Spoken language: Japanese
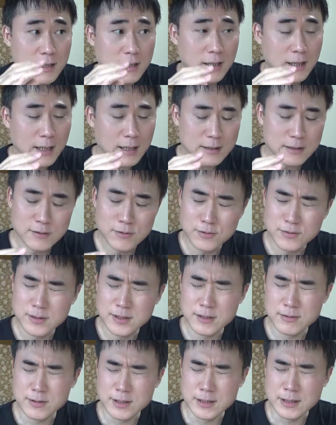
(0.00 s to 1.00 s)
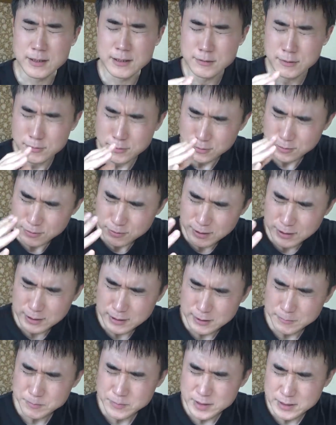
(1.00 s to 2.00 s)
反論っていうかねちょっと
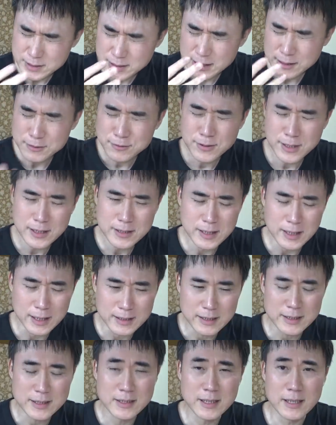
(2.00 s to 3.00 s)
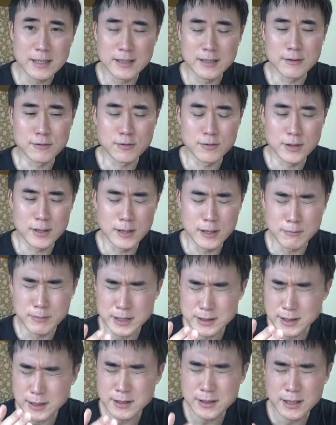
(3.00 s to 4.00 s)
付け加えて話したいっていうので、
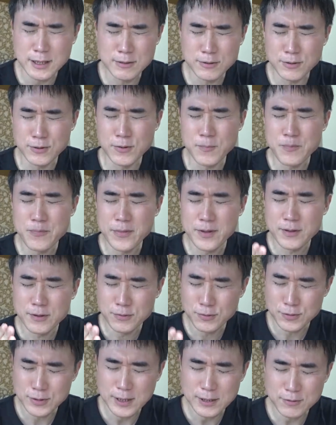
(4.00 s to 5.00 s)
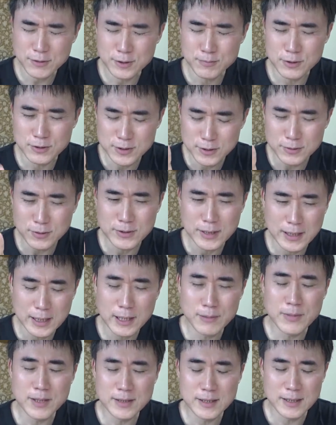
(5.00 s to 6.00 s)
まあ、前回の動画よりもちょっと
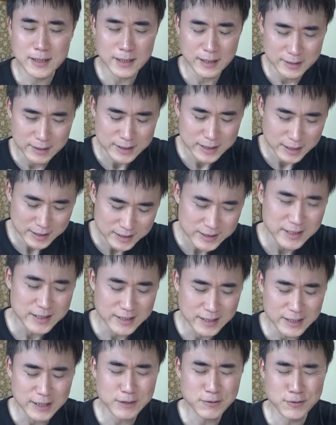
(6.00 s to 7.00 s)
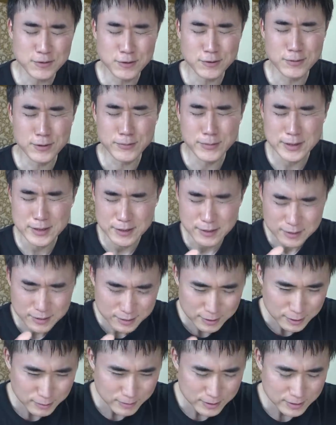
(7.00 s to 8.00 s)
長めに話させていただこうと思います。
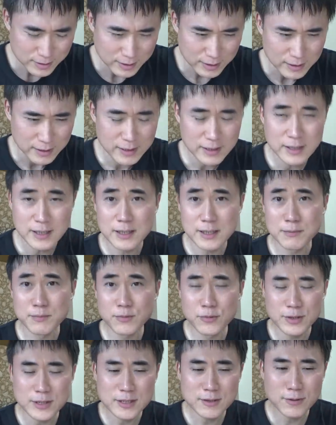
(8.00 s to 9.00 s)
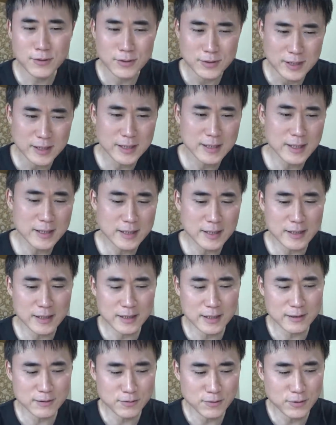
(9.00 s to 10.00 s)
すいません。もう一度聞いていただ
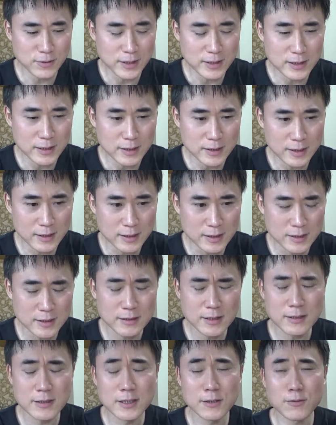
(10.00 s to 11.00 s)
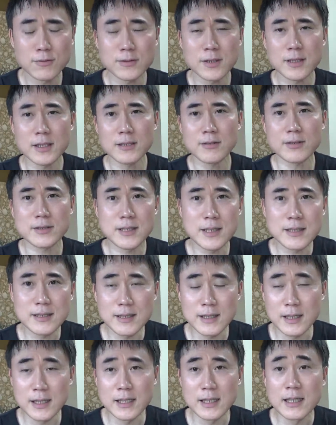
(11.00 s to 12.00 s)
けるとありがたいです。で、基本的には前
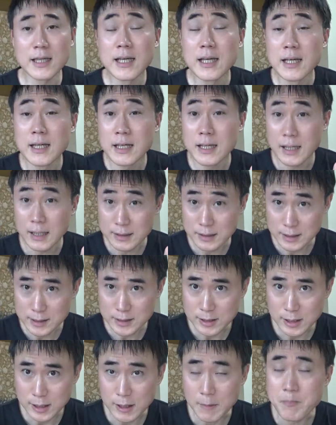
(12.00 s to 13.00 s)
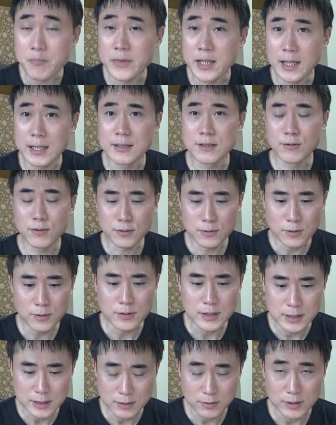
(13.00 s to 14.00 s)
回話した内容
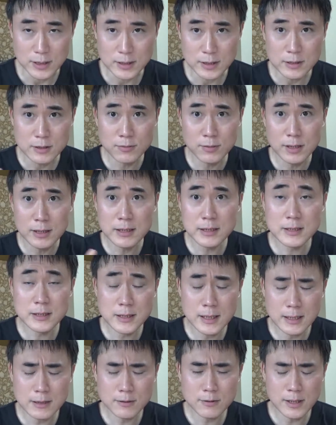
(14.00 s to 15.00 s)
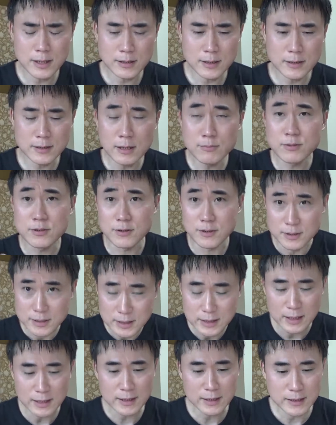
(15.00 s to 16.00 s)
と一緒です。それに付け加えて多分
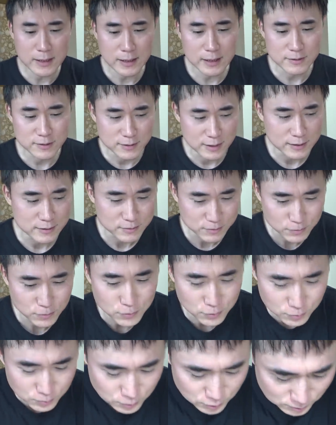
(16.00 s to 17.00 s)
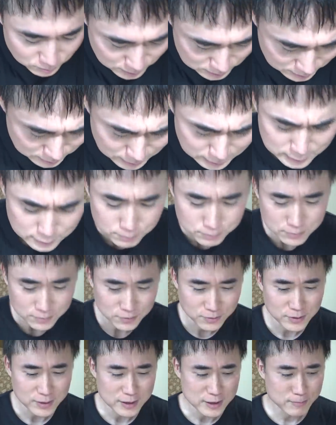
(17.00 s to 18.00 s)
時間が長くなると思います。20分
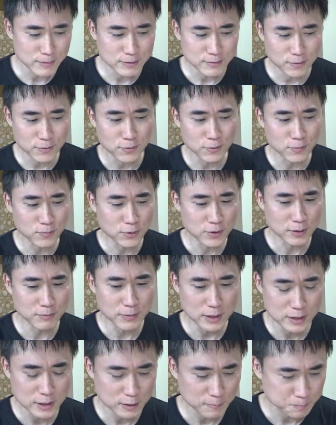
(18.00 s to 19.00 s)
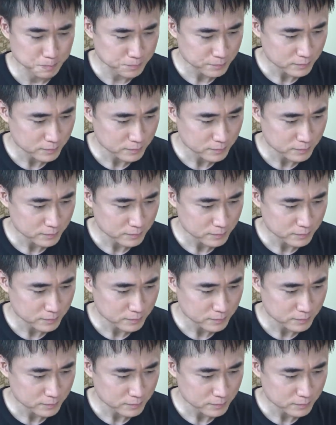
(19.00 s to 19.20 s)
超えてしまうと思います。